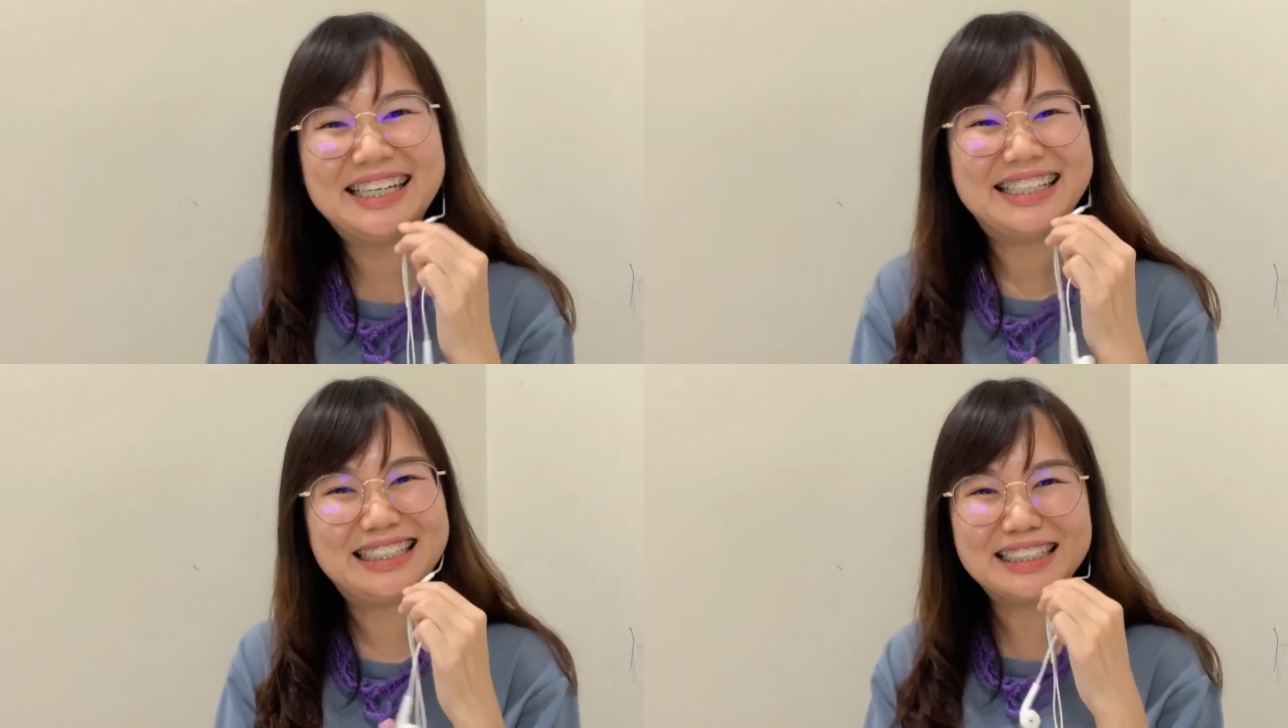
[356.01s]

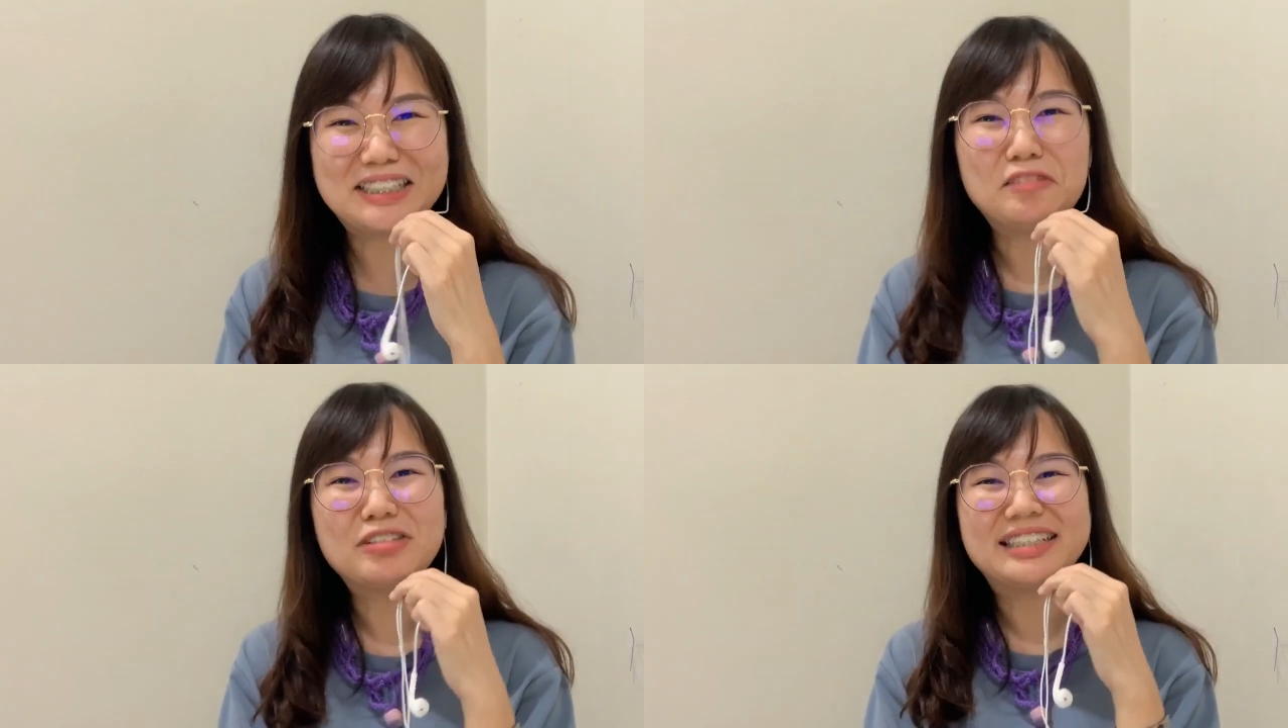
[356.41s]
其实
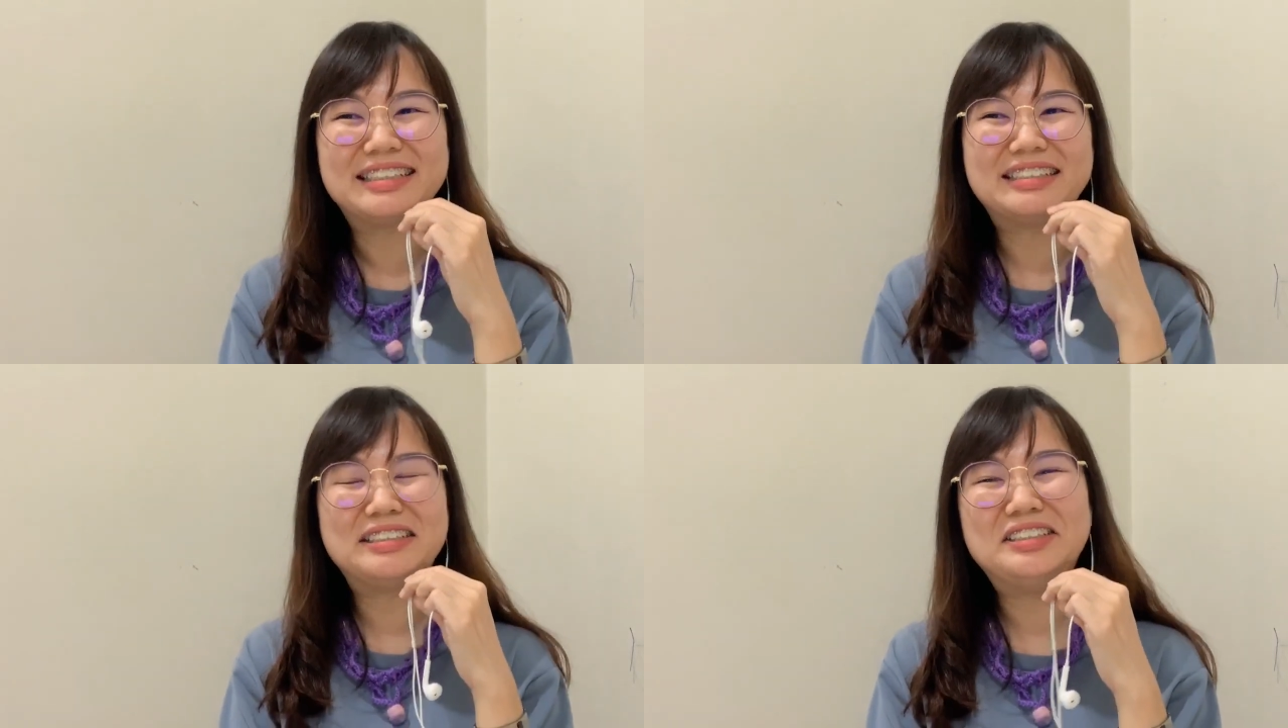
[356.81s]
瘦身
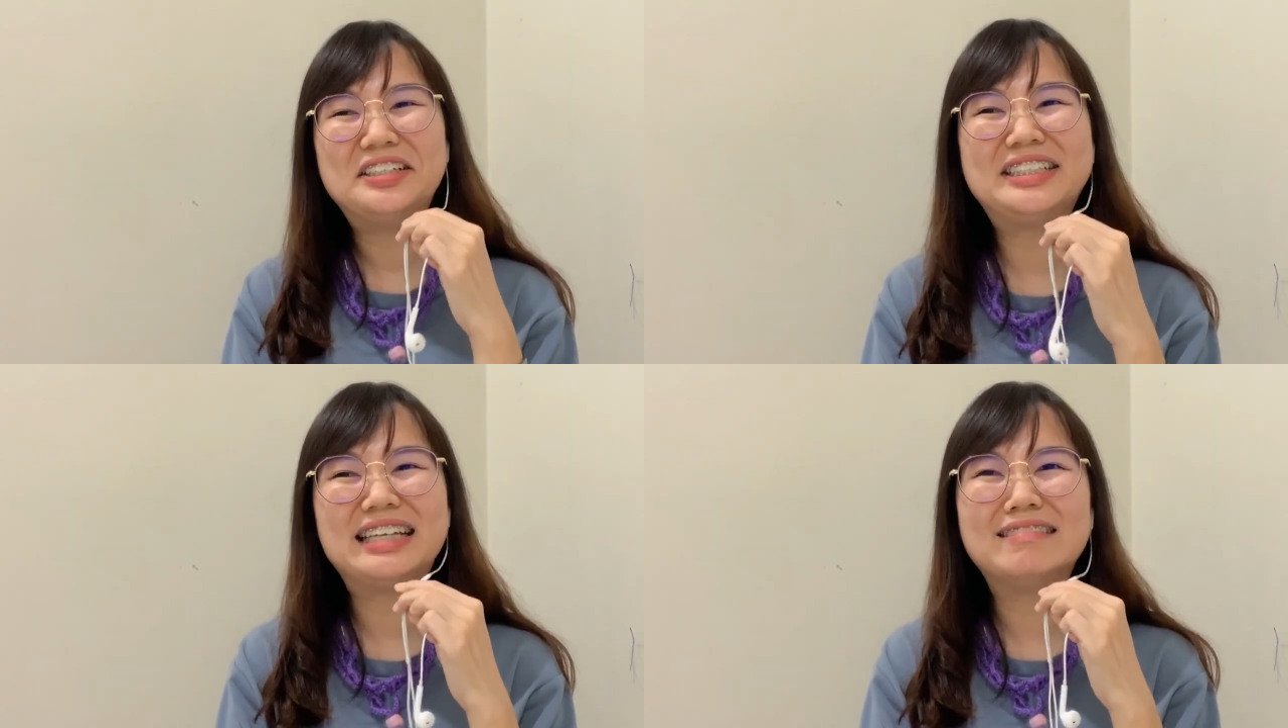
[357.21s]
的人就会
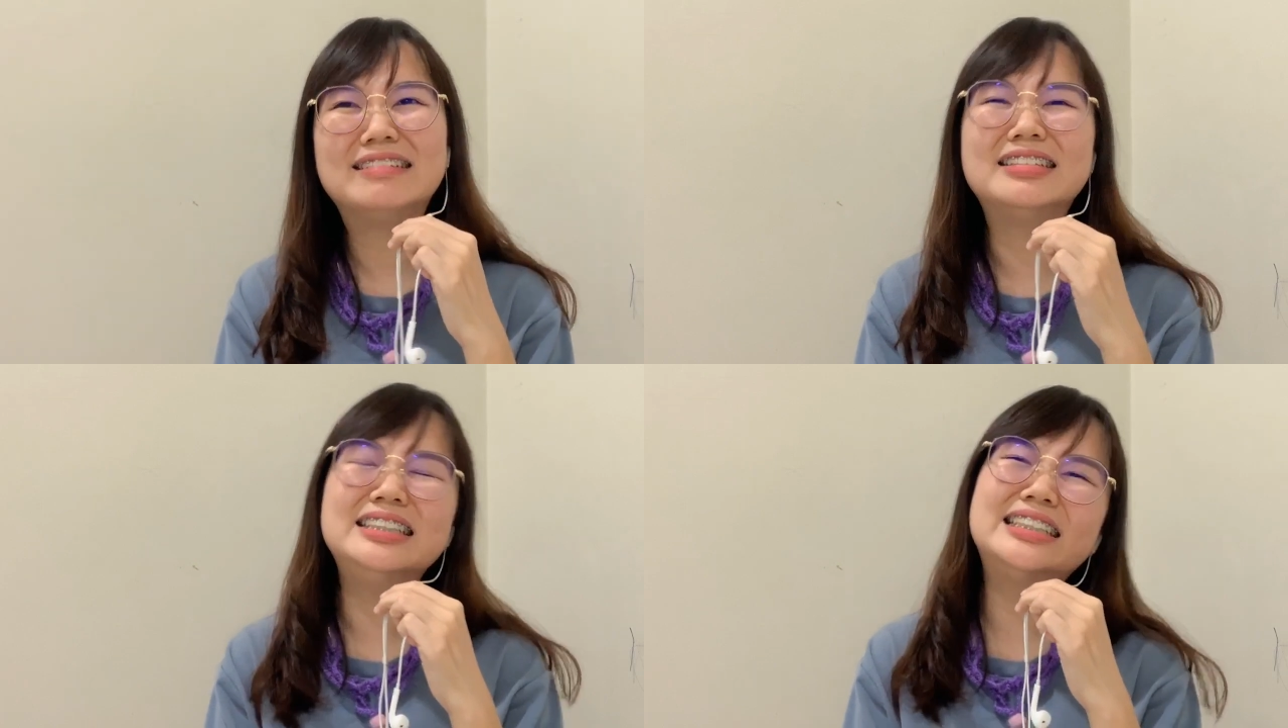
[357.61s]
想
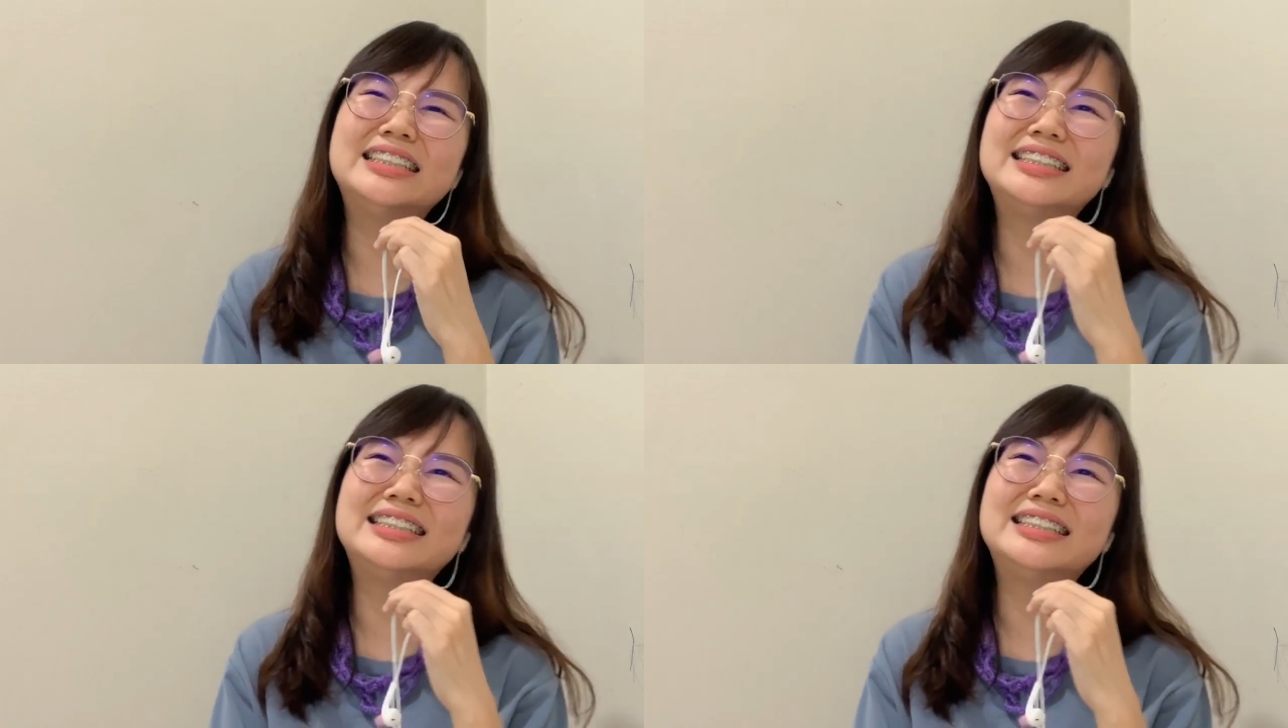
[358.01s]
哦，哎呀，